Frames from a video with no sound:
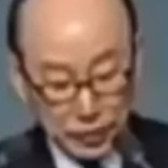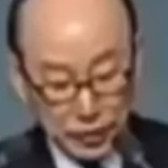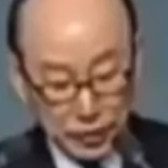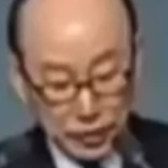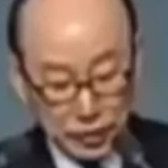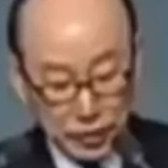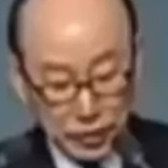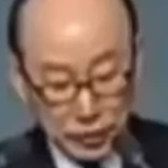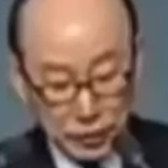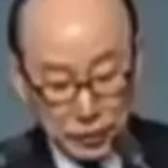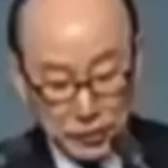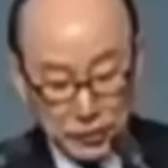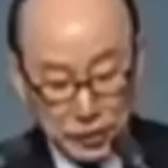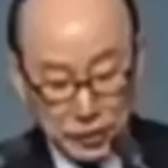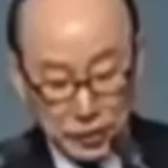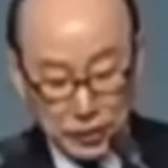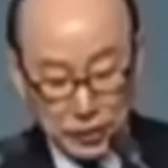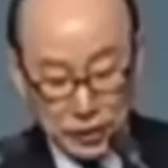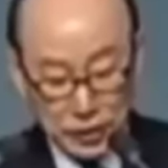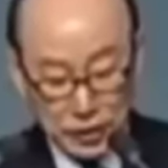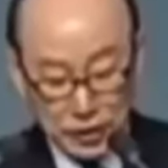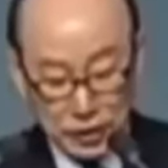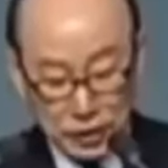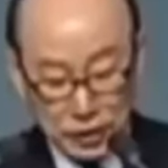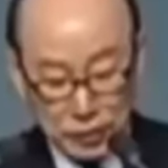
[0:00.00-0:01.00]
심령의
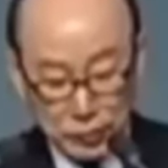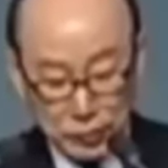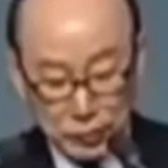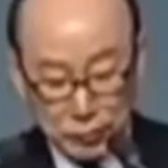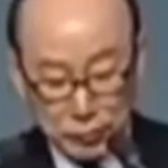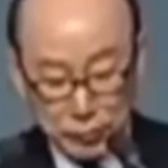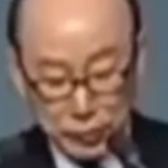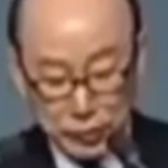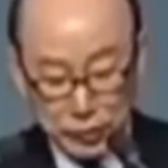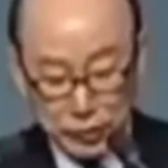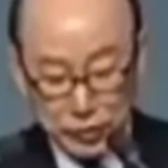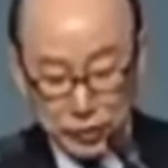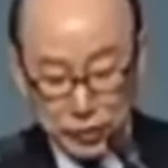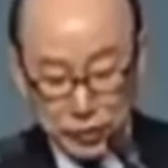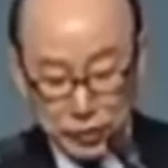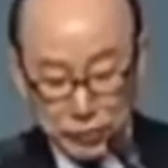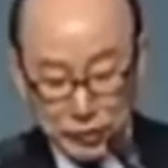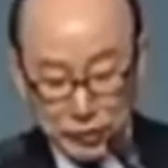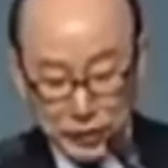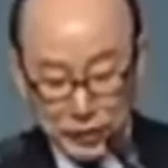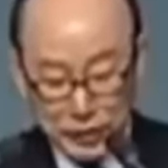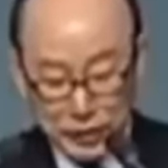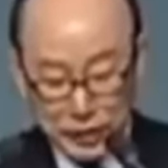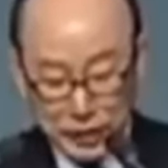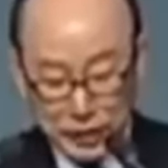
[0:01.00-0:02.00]
근심은 뼈를
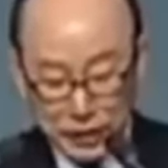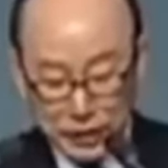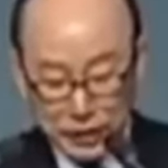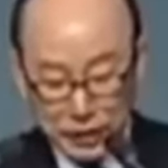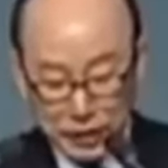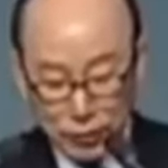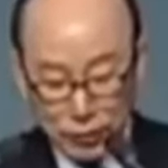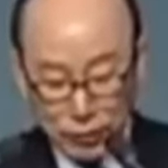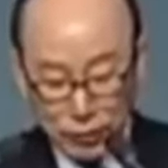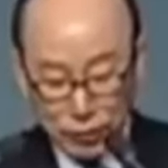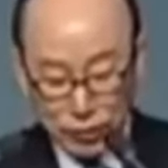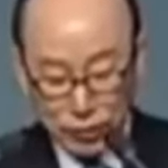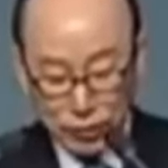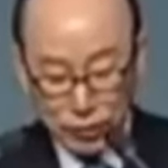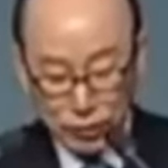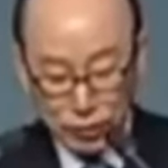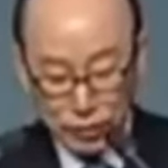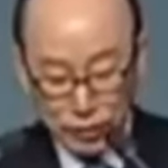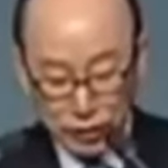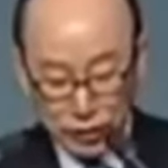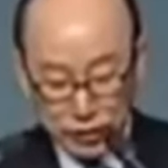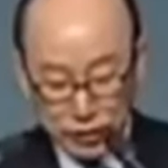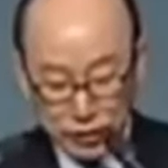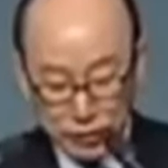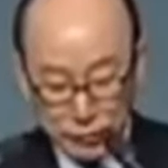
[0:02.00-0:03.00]
마르게 한다고
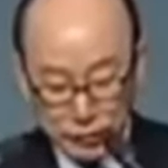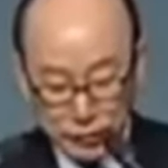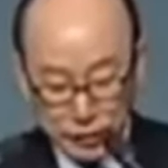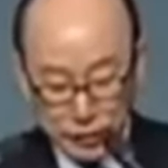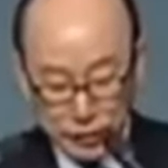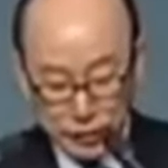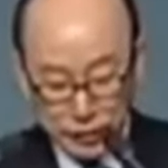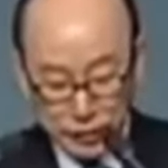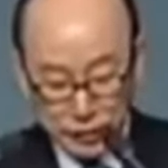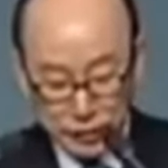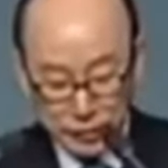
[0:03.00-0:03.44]
기록되어 있습니다.